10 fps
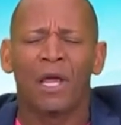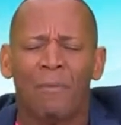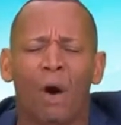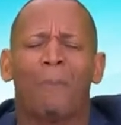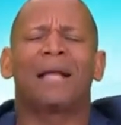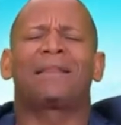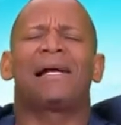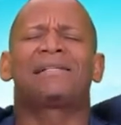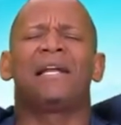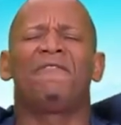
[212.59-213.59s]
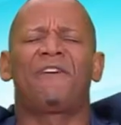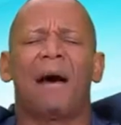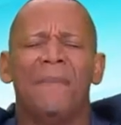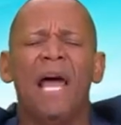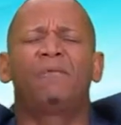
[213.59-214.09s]
Meu Pai, trazer
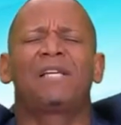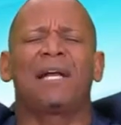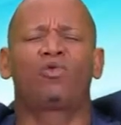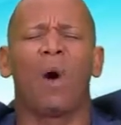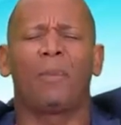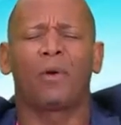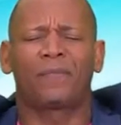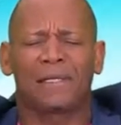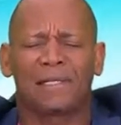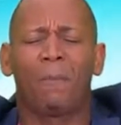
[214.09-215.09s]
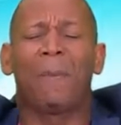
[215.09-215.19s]
livramentos e a tua proteção.